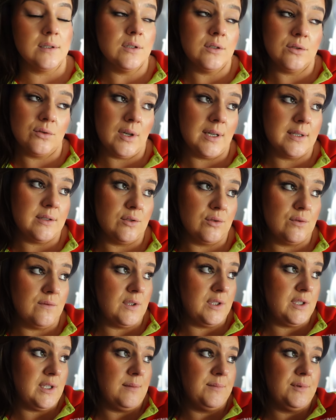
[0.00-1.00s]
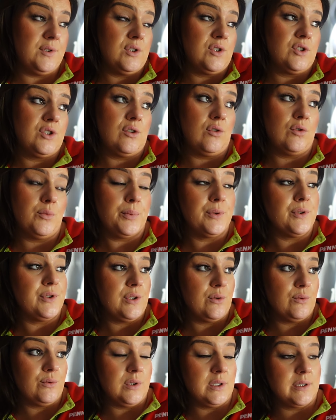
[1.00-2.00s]
I słuchajcie, dowiedziałam się, że od
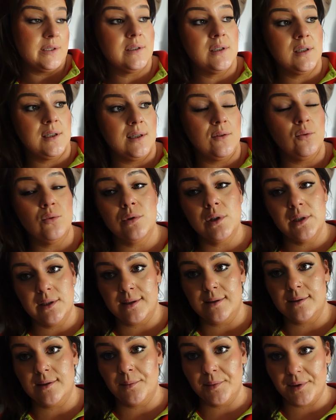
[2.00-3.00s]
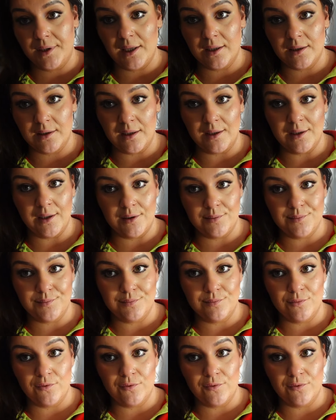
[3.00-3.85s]
poniedziałku jest ta ulica zamknięta, nie?